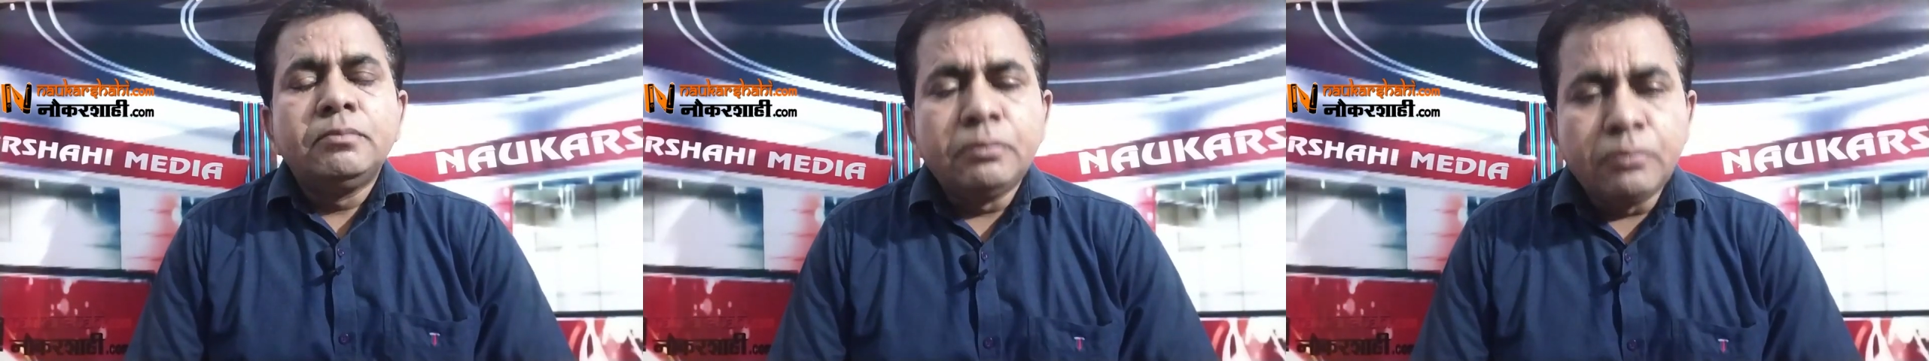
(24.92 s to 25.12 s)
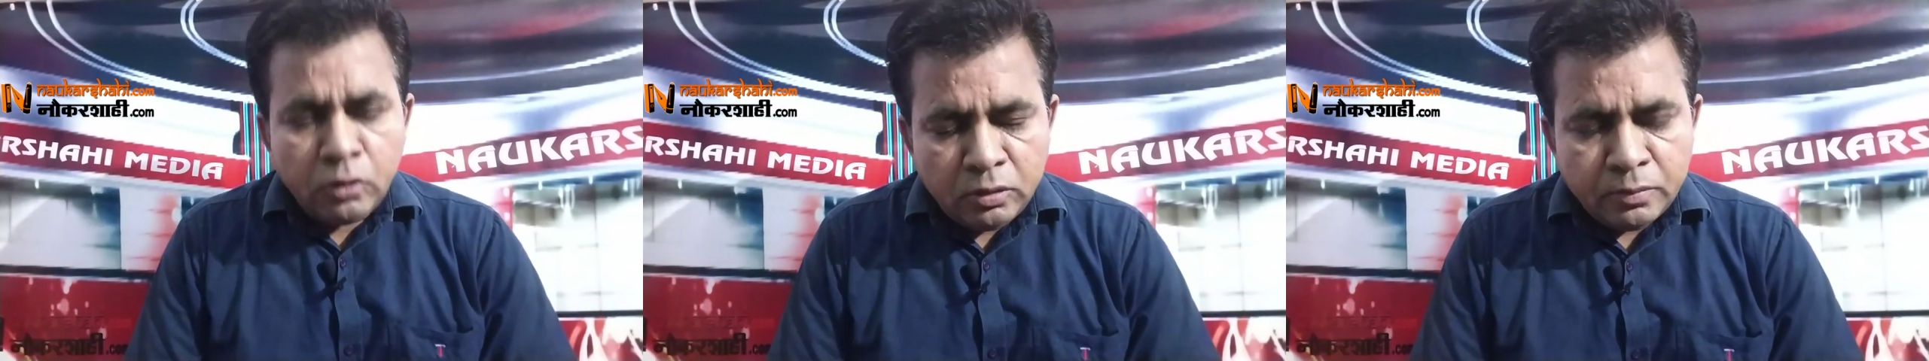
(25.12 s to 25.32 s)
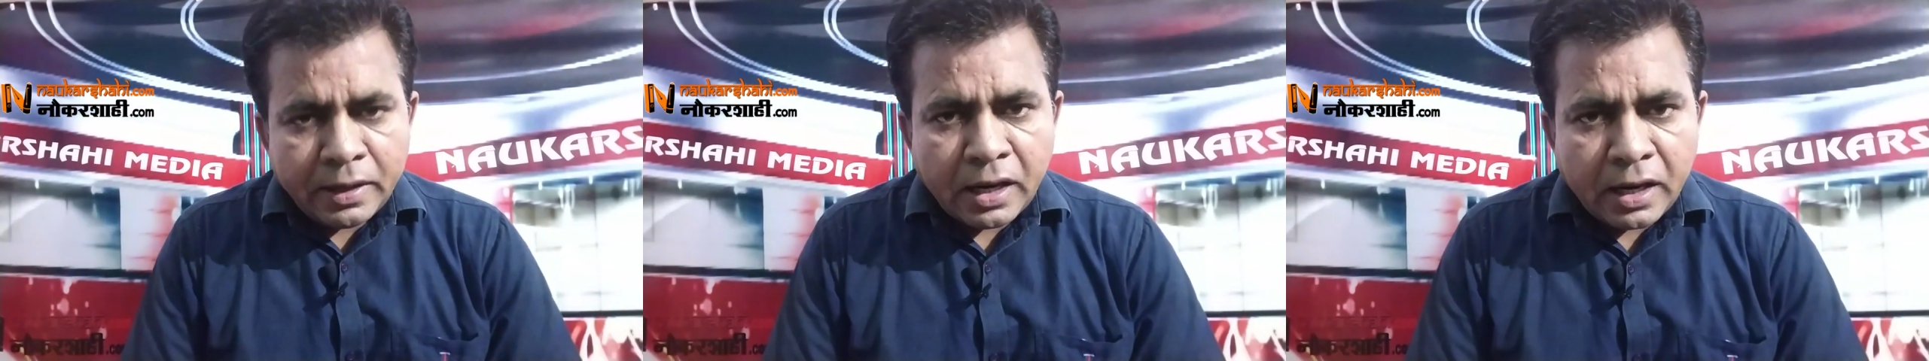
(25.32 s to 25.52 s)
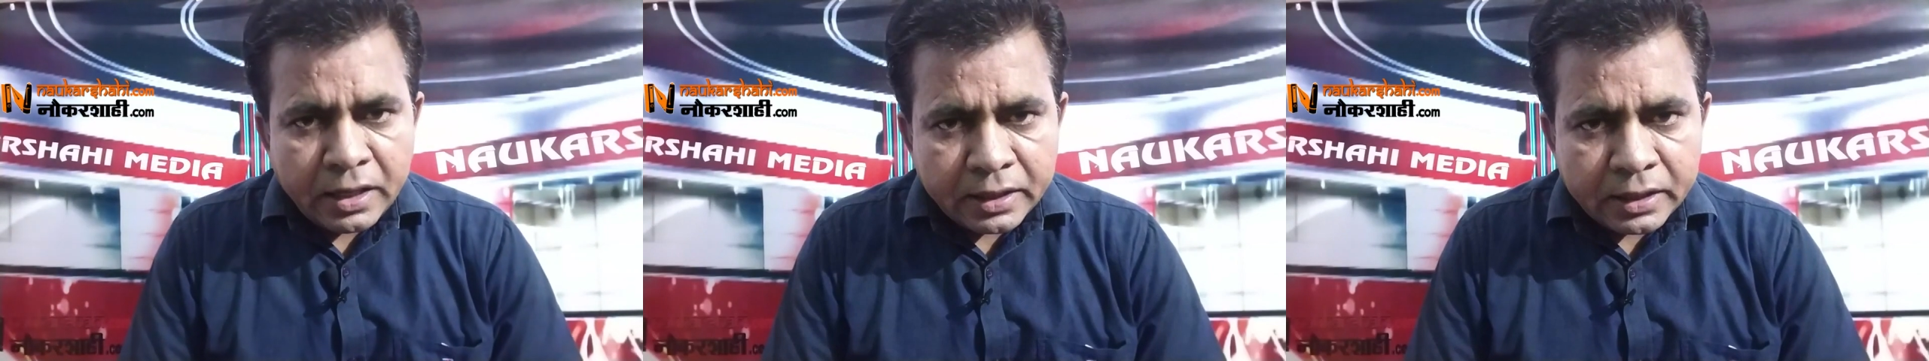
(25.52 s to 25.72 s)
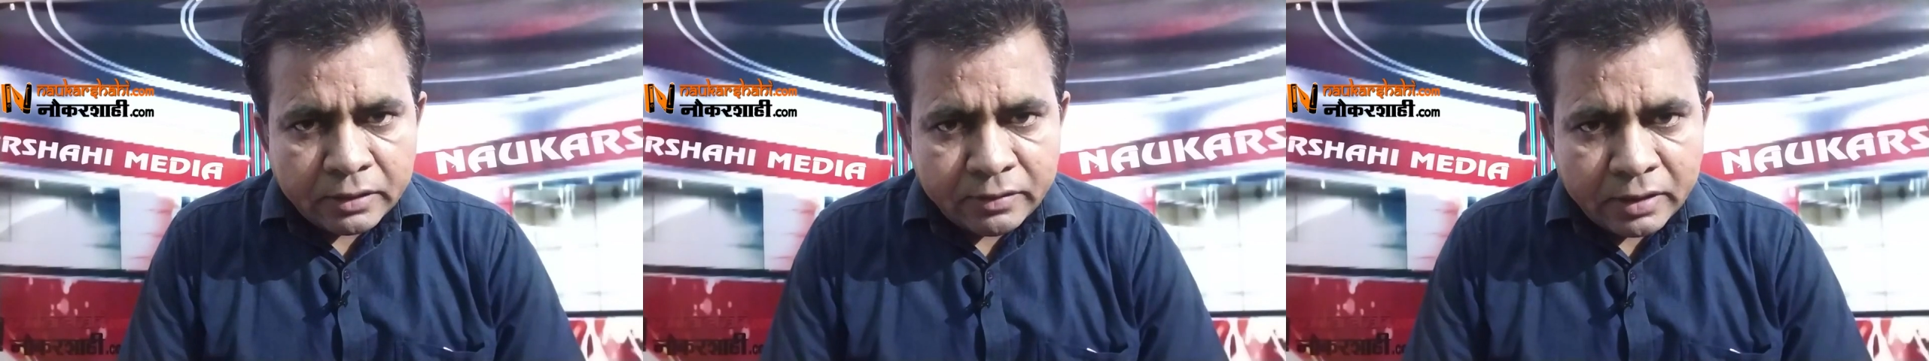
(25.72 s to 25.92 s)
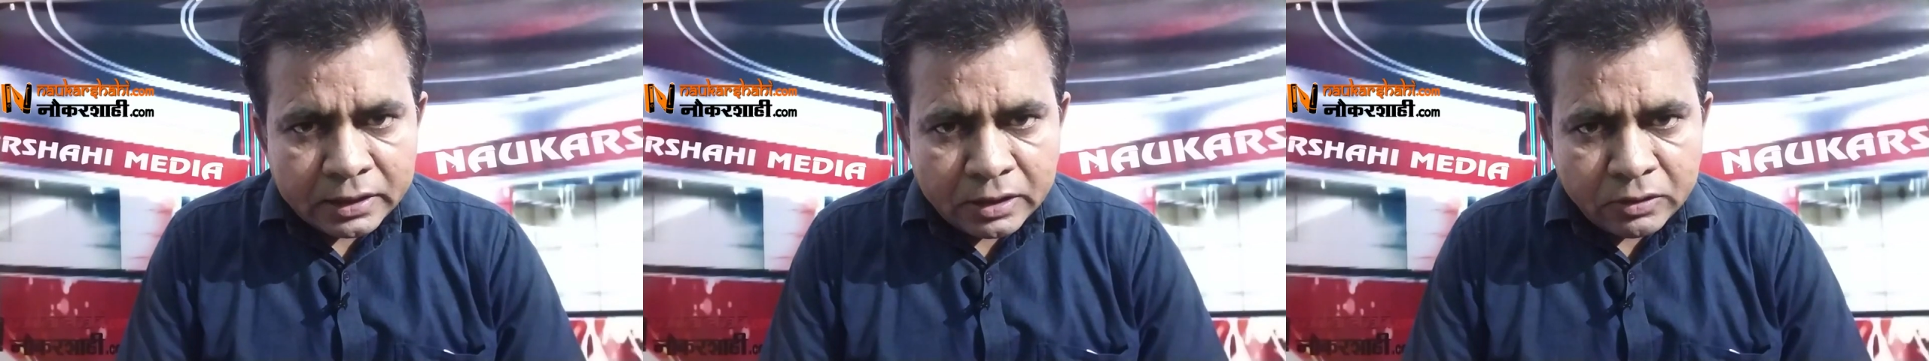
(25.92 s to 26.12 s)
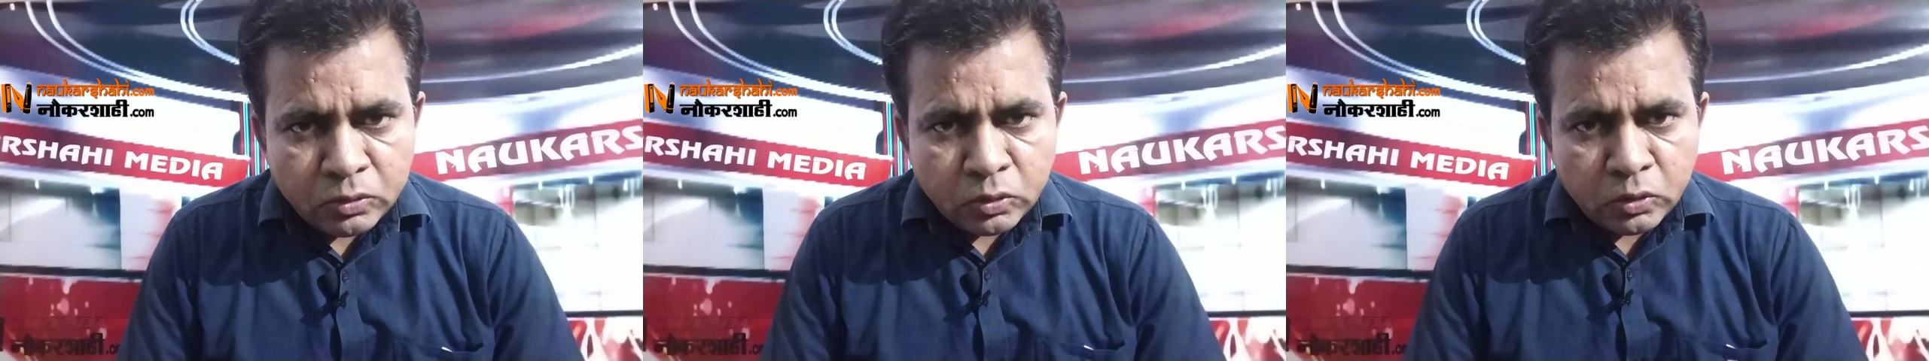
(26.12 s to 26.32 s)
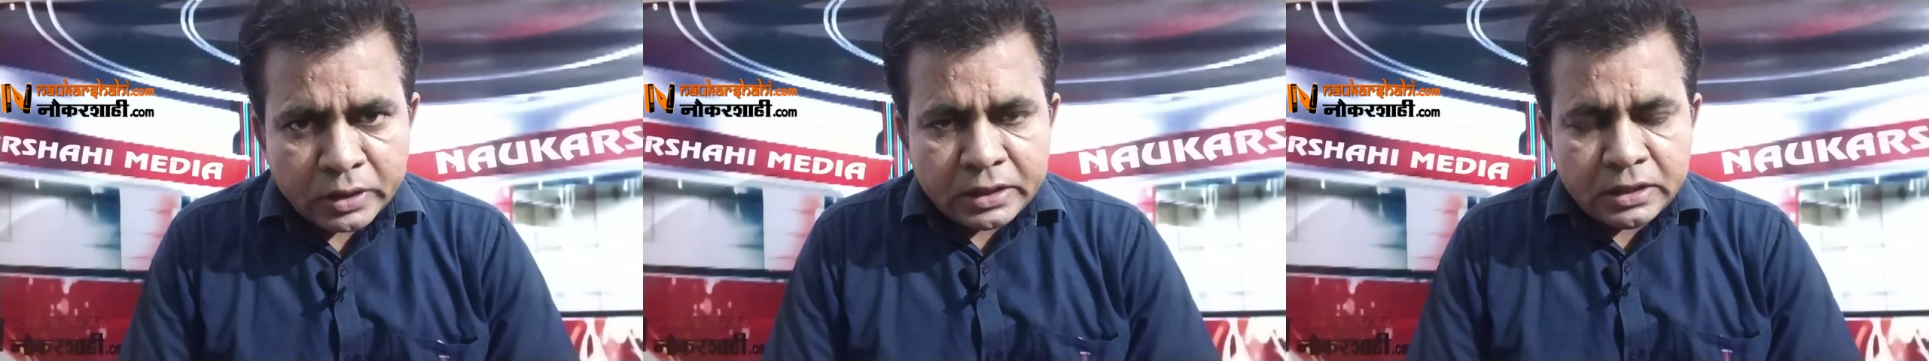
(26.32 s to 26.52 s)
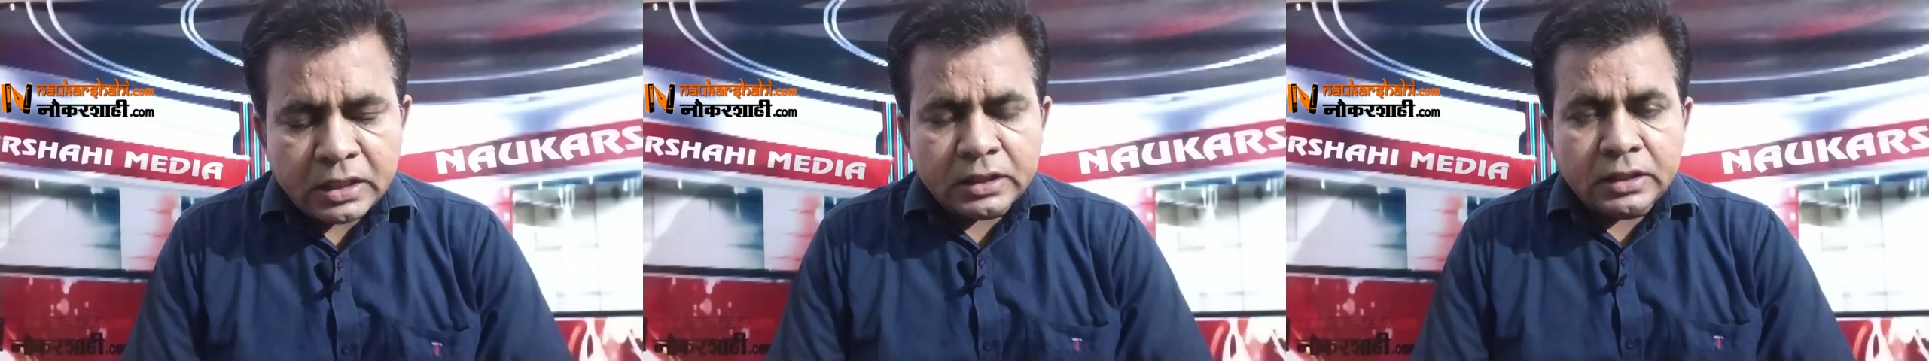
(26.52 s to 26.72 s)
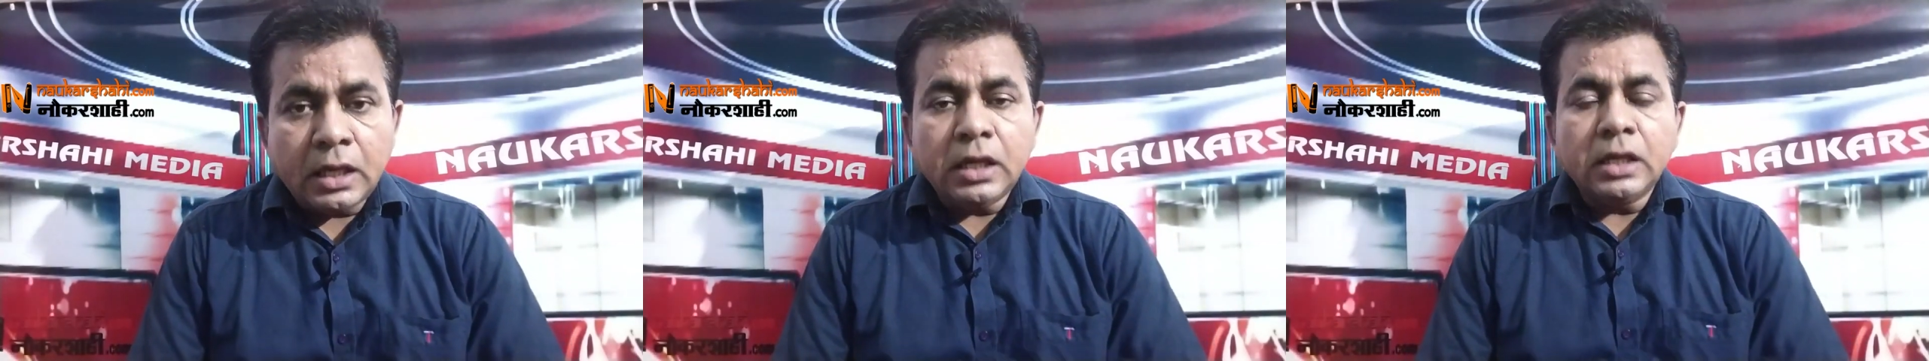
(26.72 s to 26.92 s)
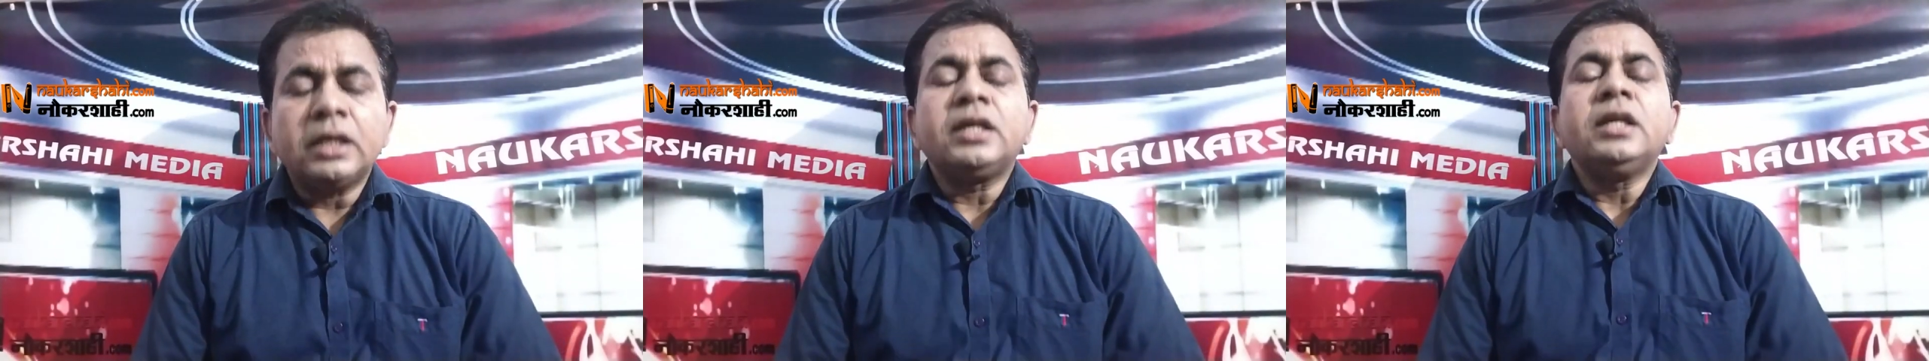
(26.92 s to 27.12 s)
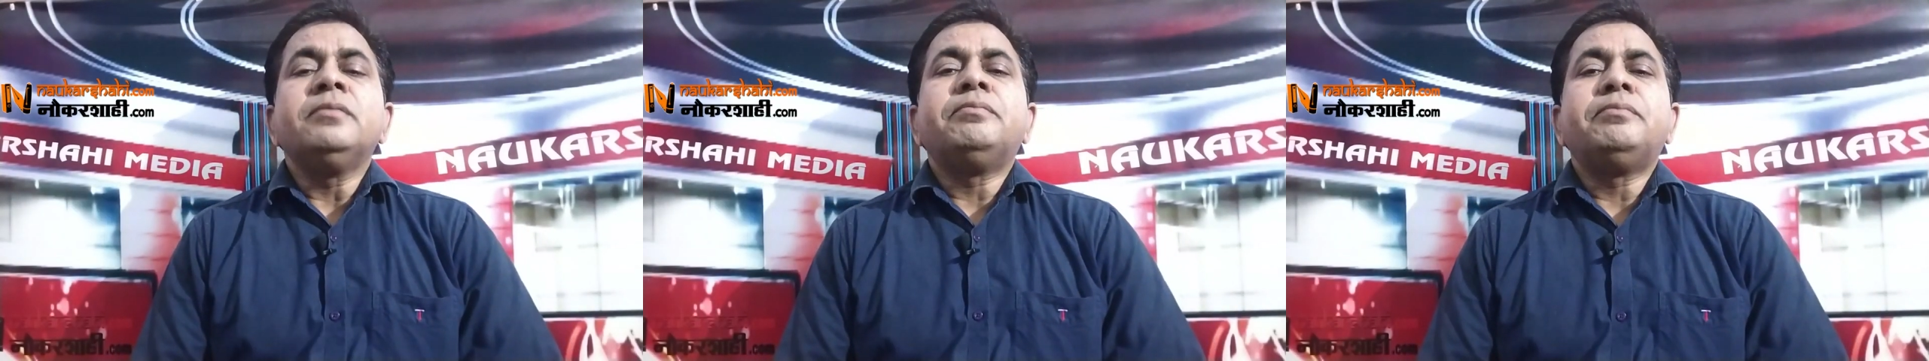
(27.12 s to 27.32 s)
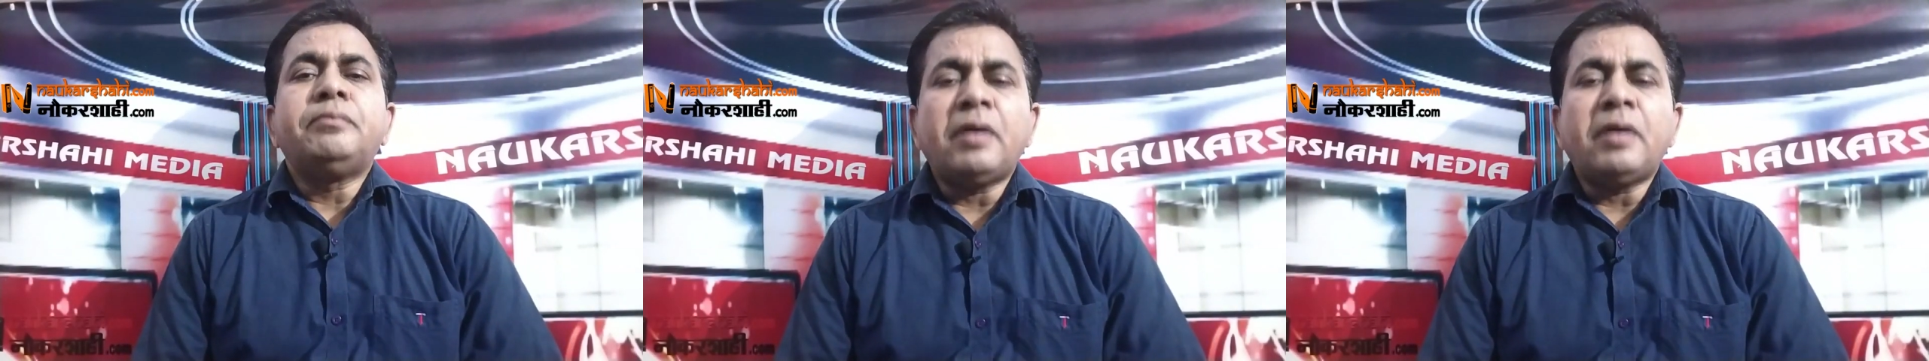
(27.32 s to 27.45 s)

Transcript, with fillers: पुल बनाने का वादा उन्होंने किया था लेकिन